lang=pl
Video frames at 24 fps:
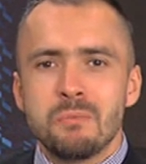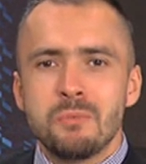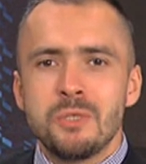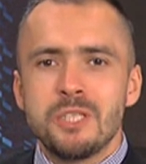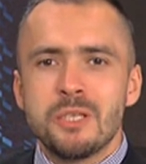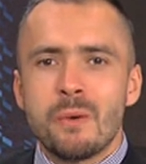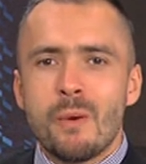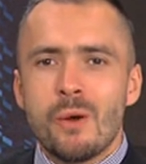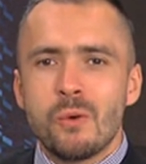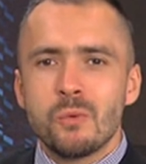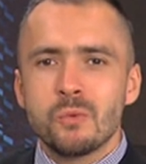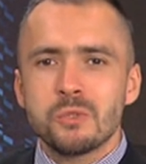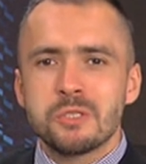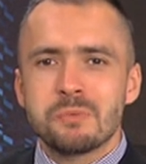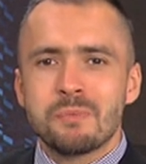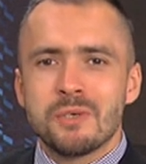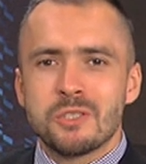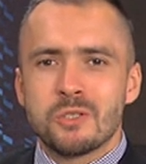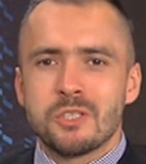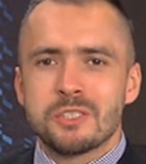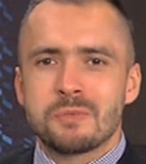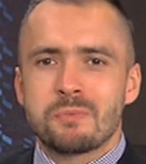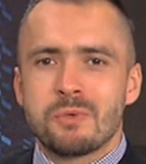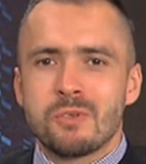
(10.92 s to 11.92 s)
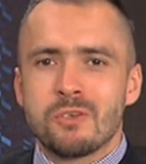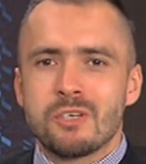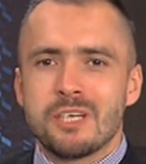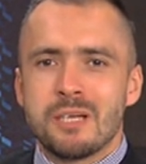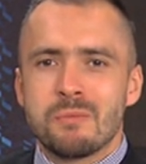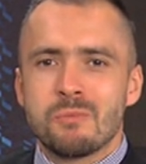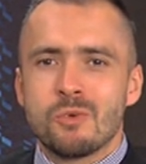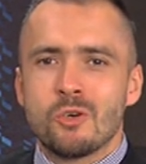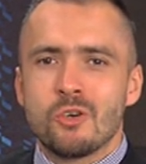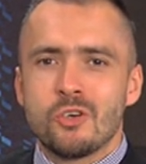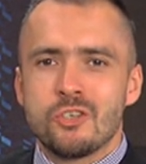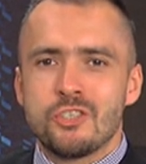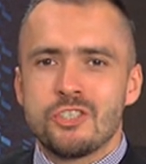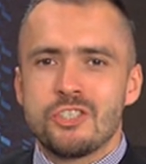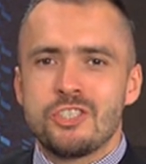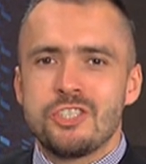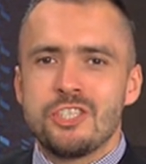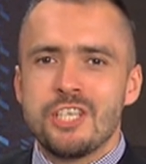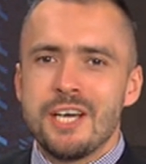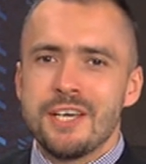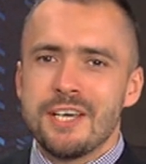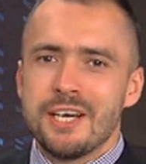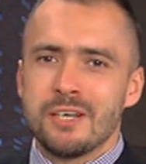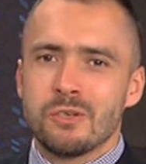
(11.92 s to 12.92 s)
Minęła ósma, to jest program Gość
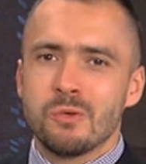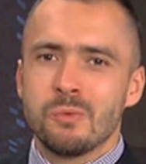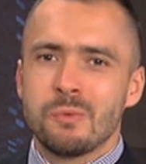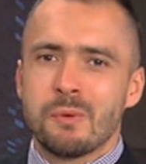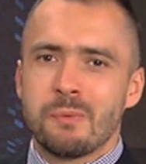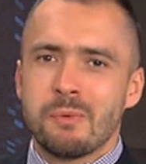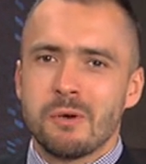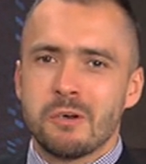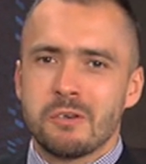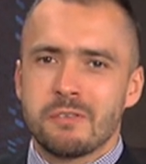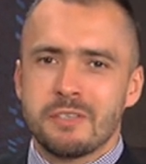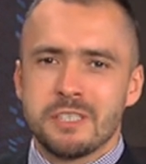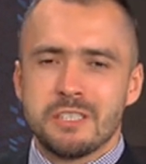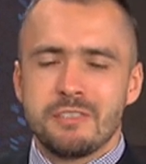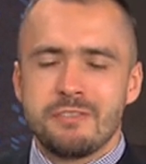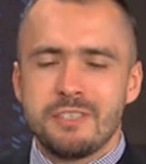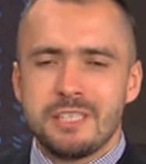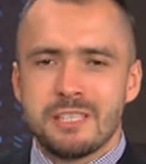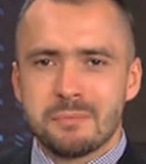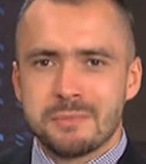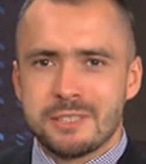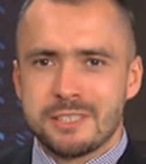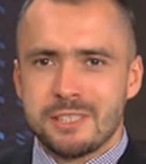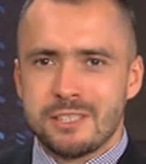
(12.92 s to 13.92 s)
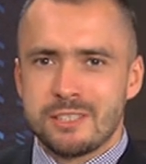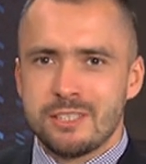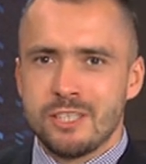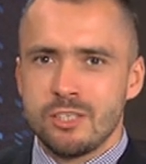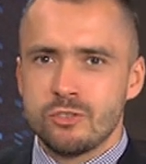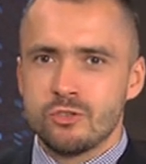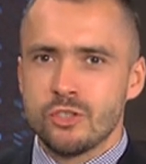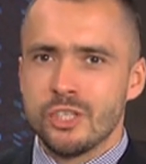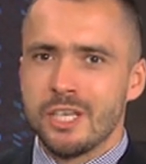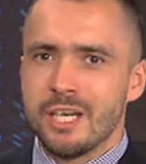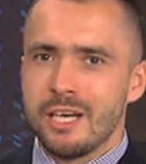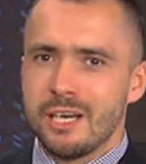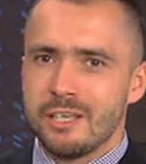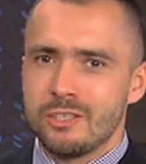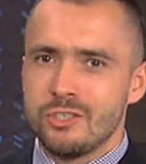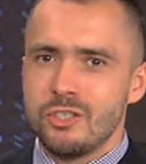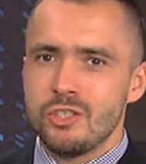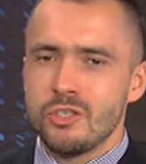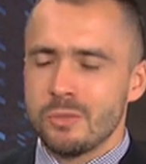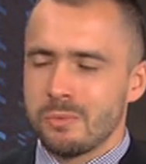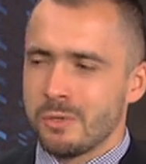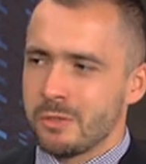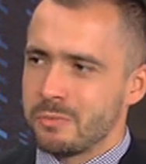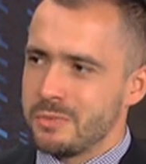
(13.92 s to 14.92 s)
Dnia. Jakub Pochwyt, witam serdecznie, a
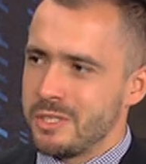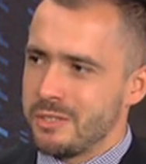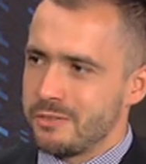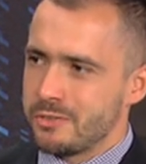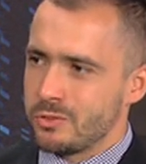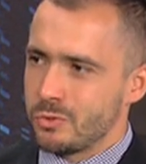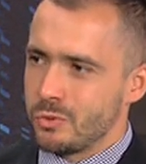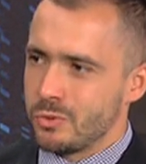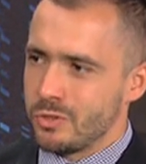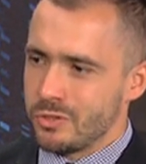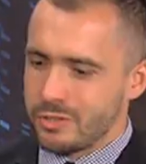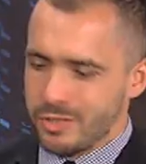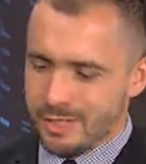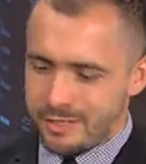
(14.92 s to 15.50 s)
dziś obok mnie w studio